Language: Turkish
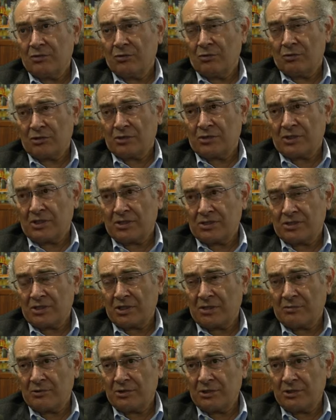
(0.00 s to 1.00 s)
ortaya
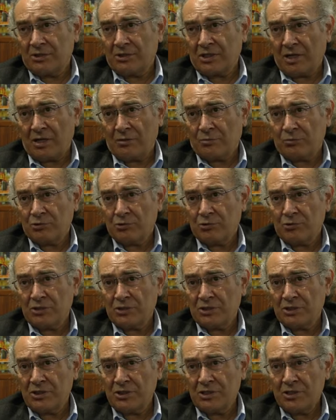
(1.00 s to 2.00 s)
çıkabilir. Yani bunun
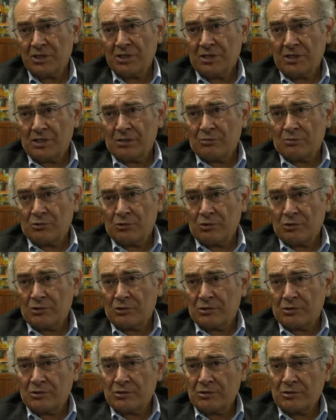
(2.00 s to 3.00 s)
için bu
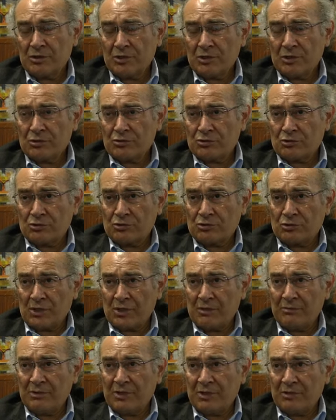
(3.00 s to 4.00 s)
e,
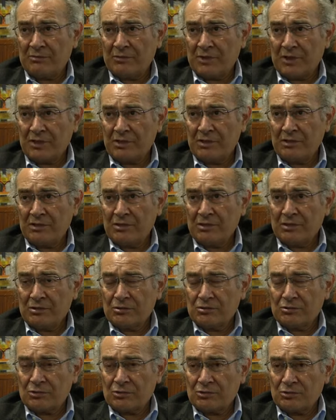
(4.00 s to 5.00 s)
sosyal bilimlerin,
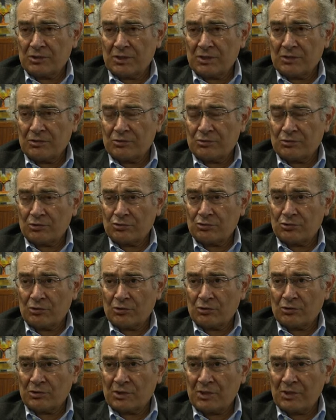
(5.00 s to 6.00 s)
sosyal
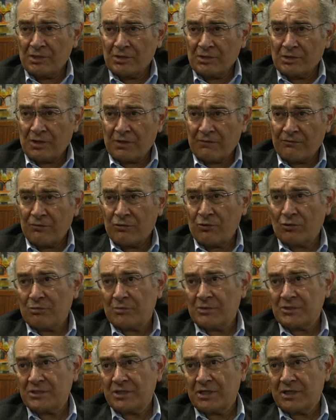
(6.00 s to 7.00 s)
sosyologların kafa
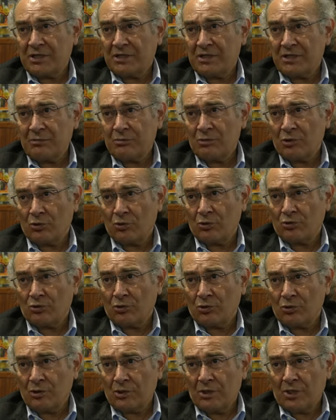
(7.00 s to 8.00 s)
yorması gereken bir konu.
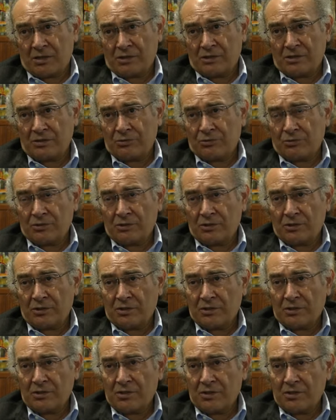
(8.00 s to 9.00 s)
Artık
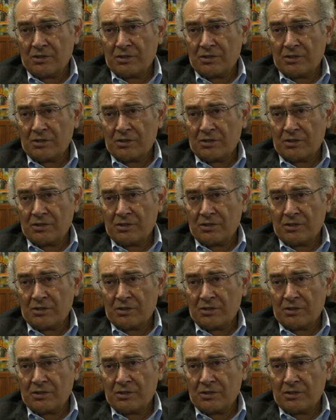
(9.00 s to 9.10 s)
e,